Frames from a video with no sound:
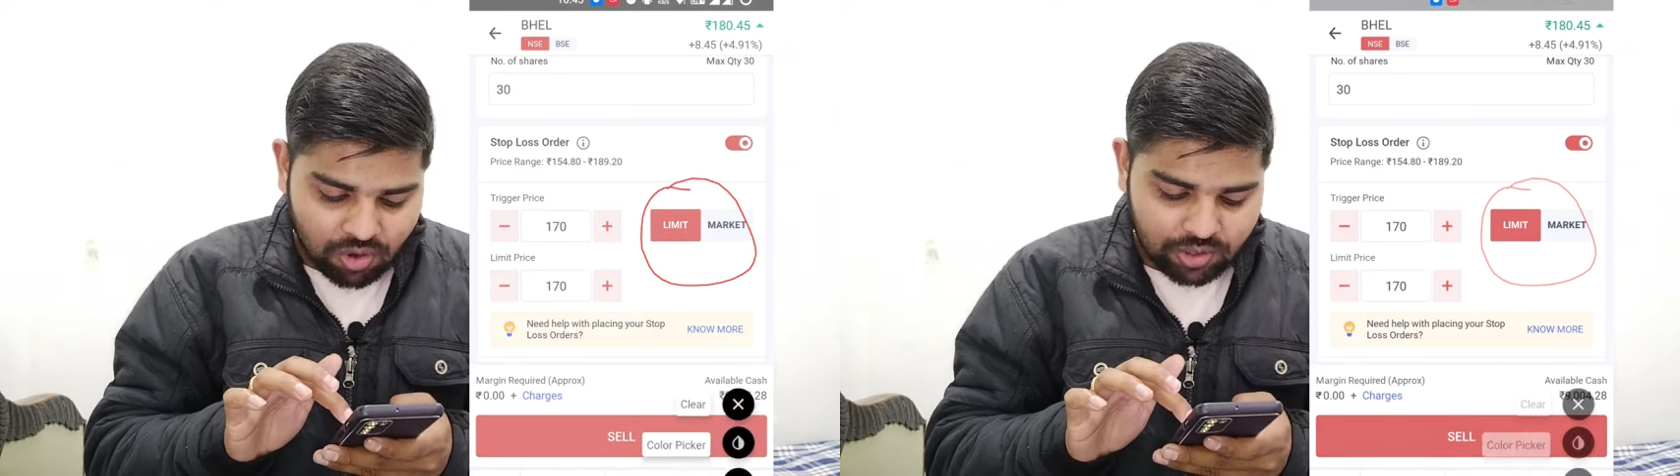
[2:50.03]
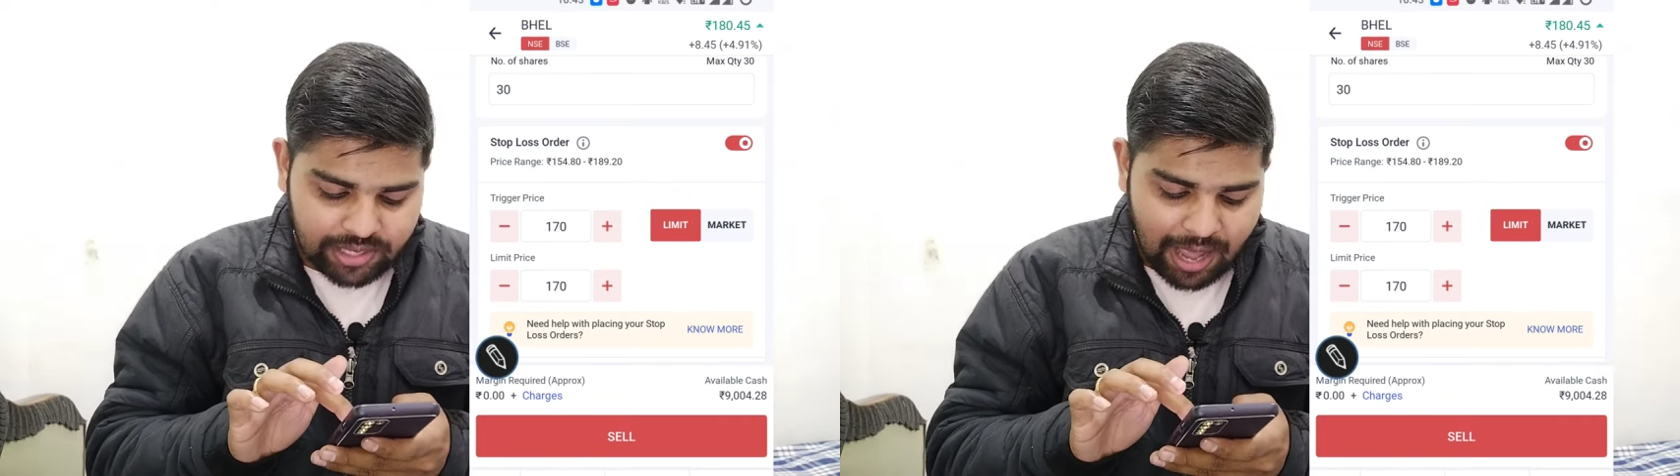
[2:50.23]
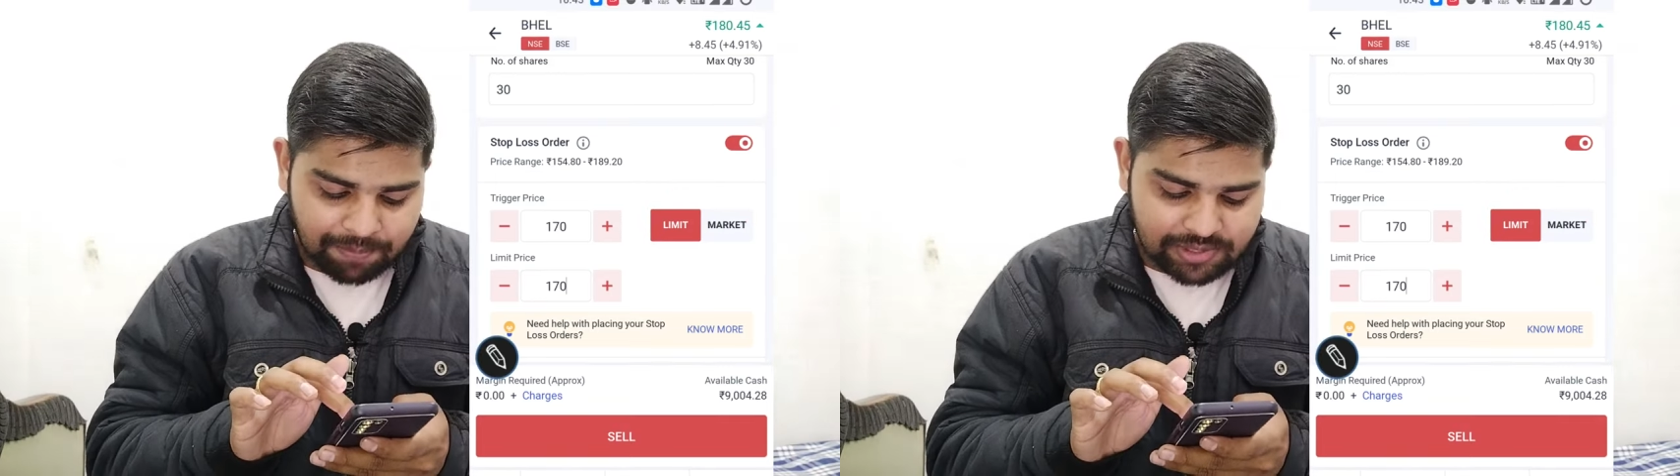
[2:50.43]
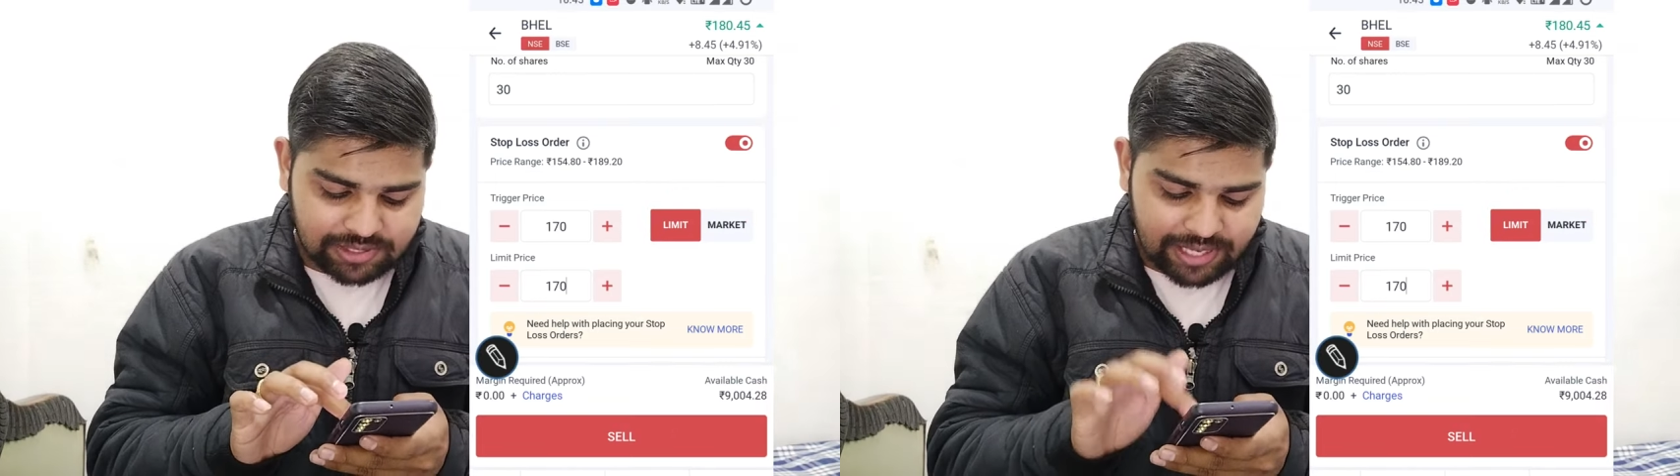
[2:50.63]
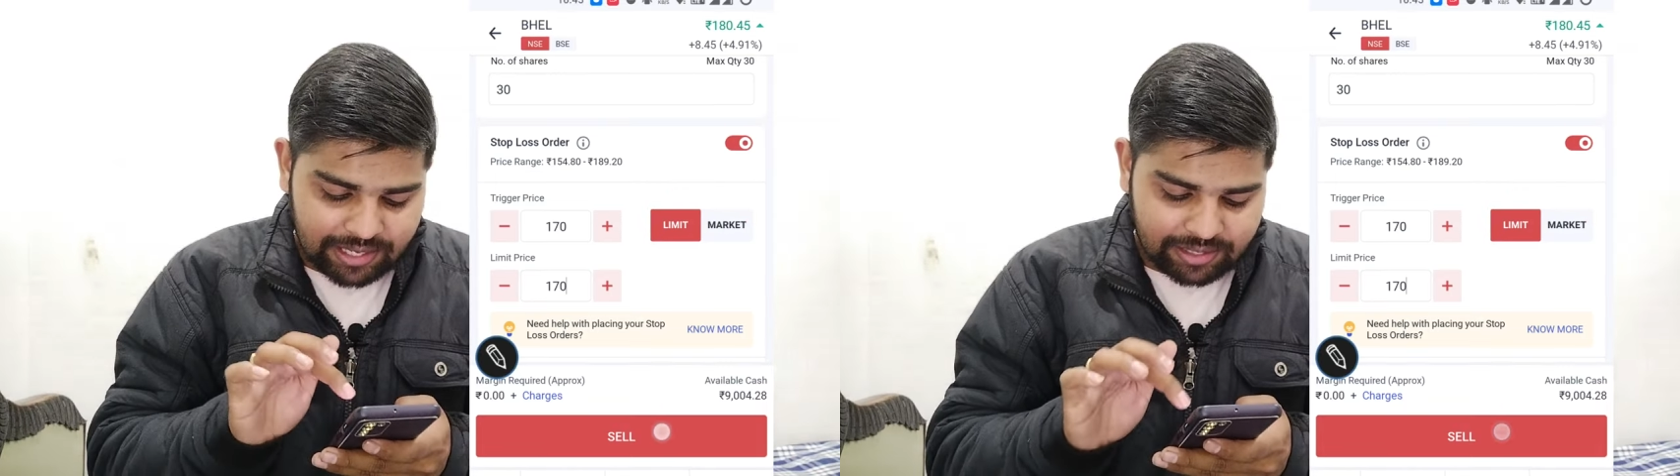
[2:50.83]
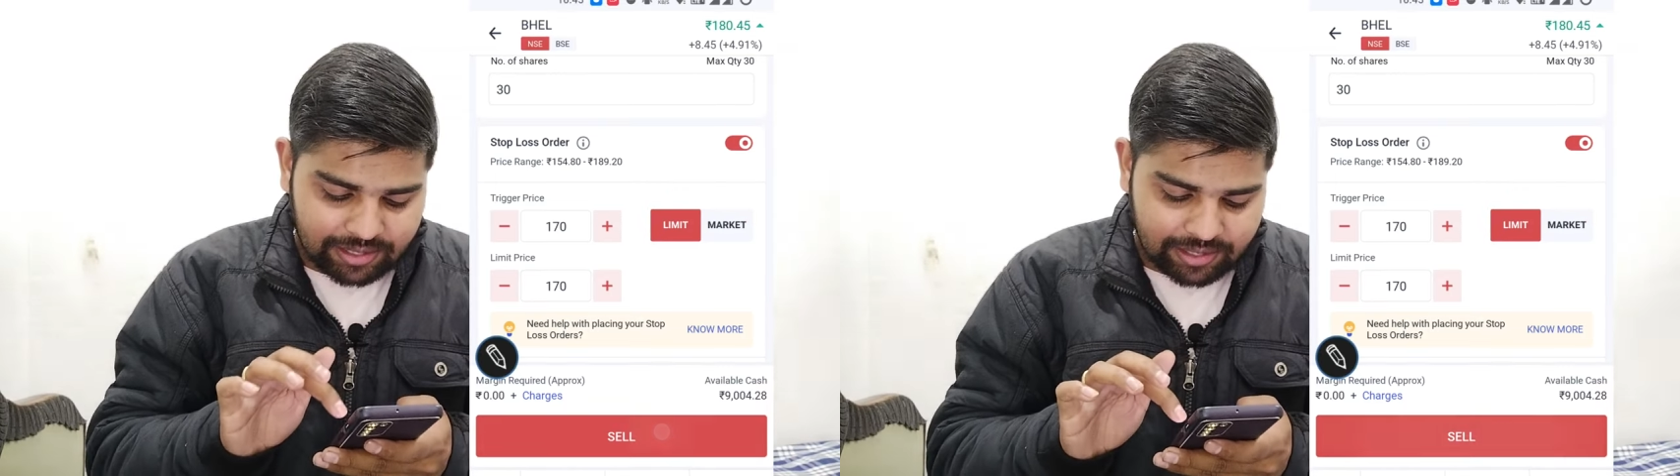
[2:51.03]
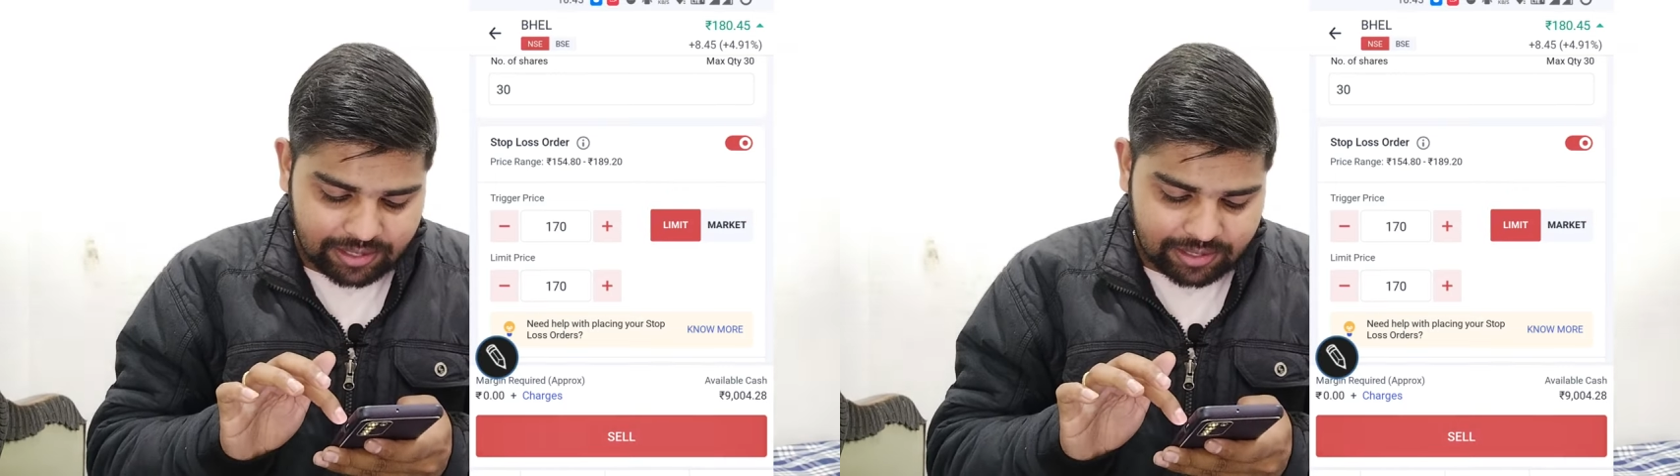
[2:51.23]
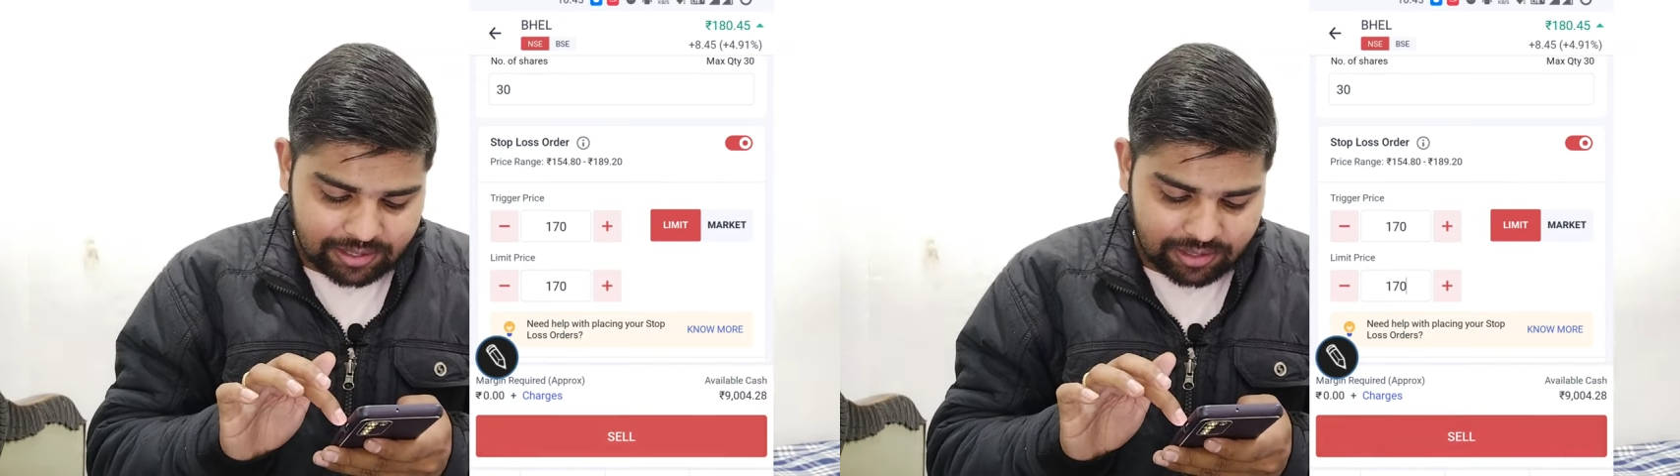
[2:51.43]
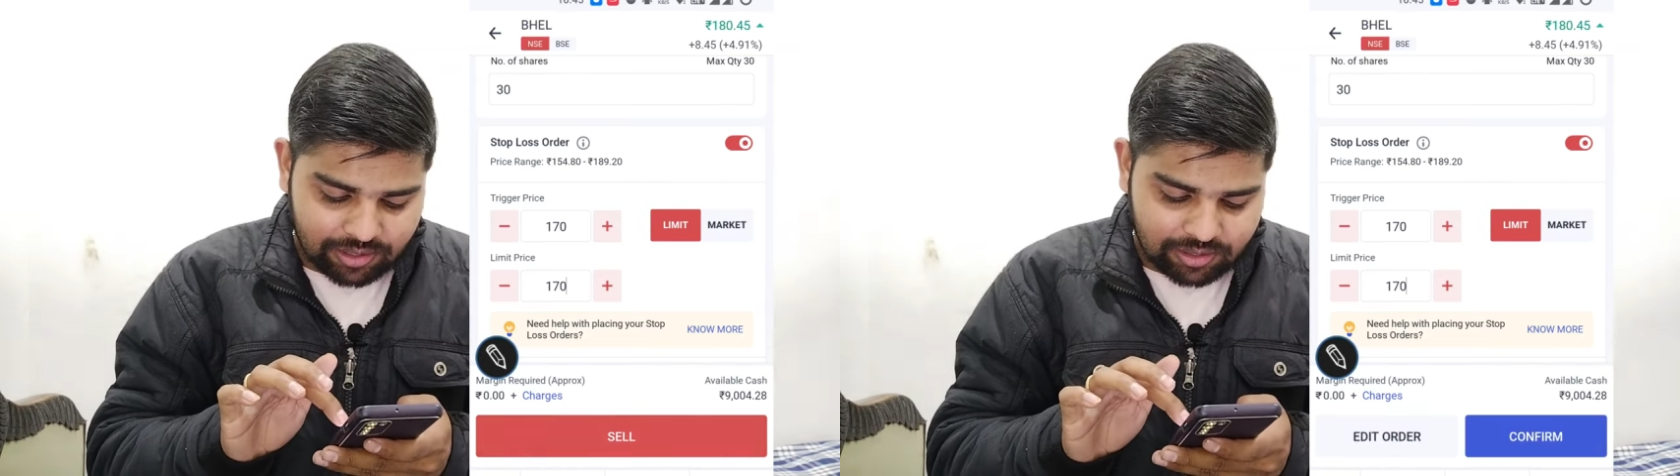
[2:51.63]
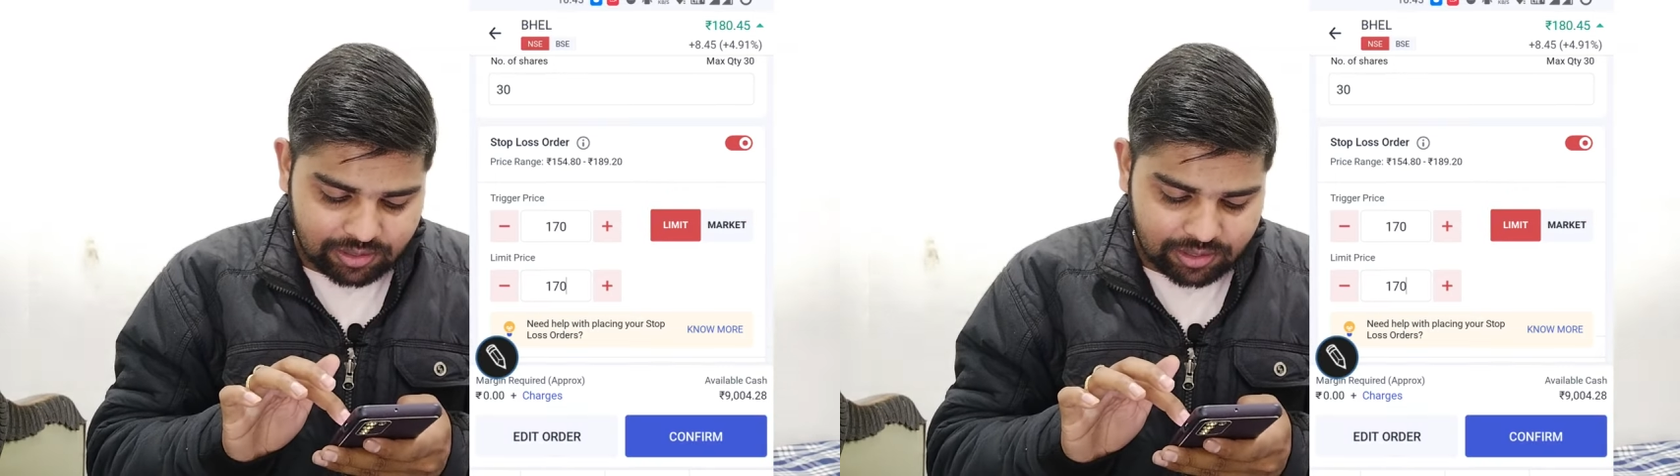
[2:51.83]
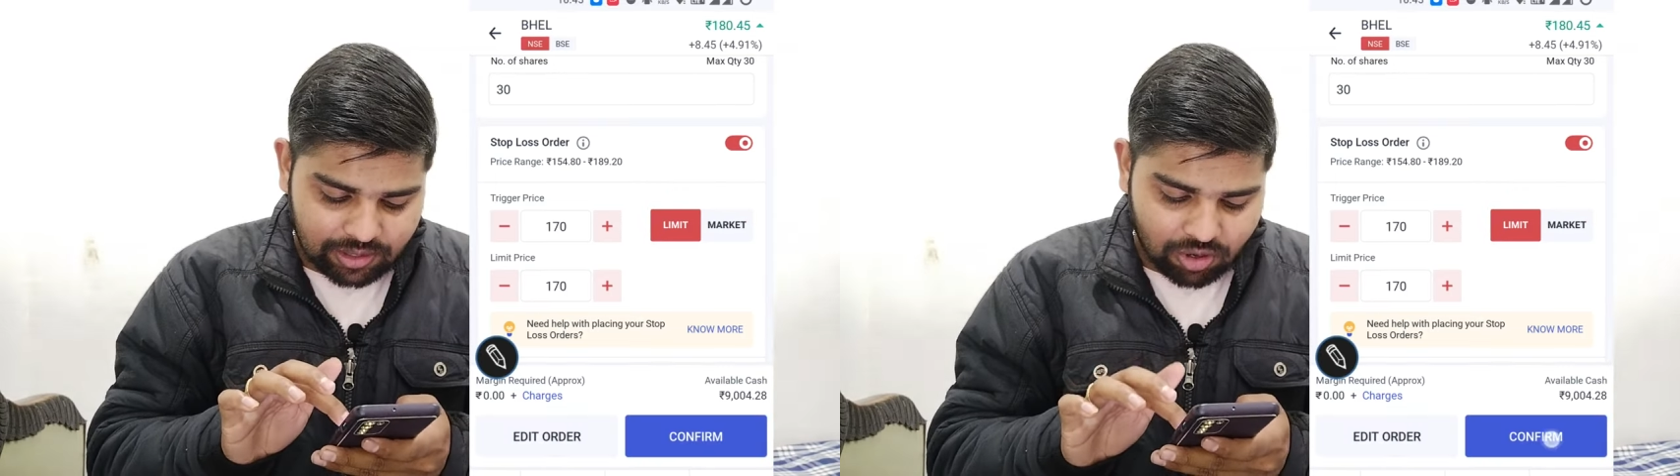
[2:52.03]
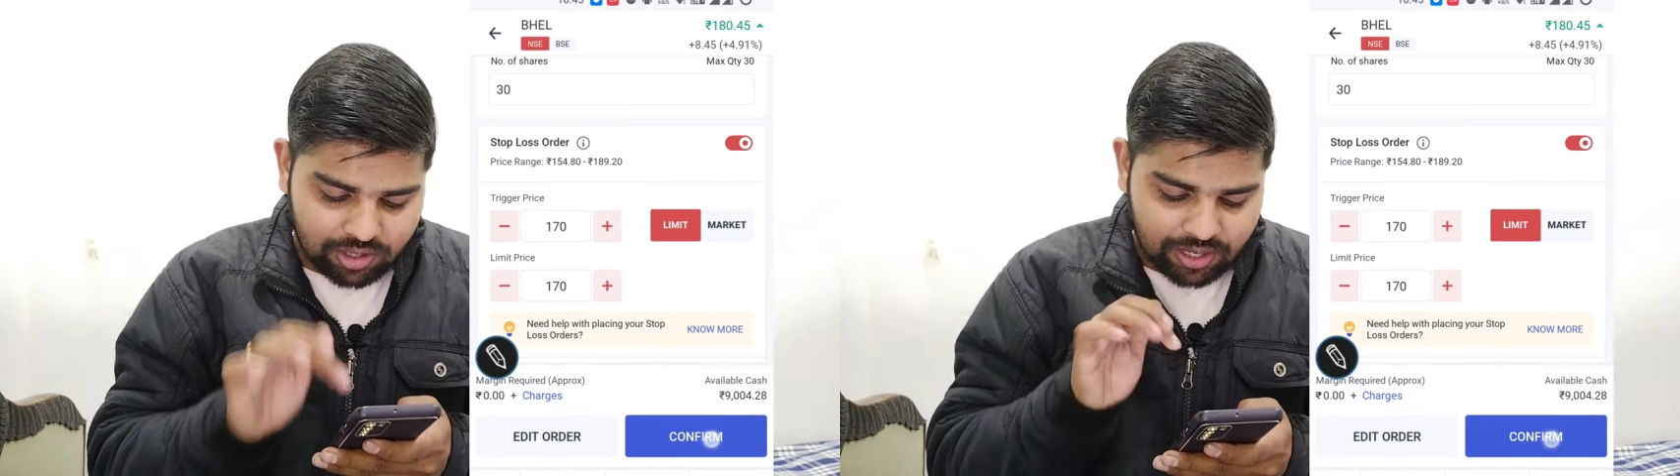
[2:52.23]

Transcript: और यहाँ पे सेल और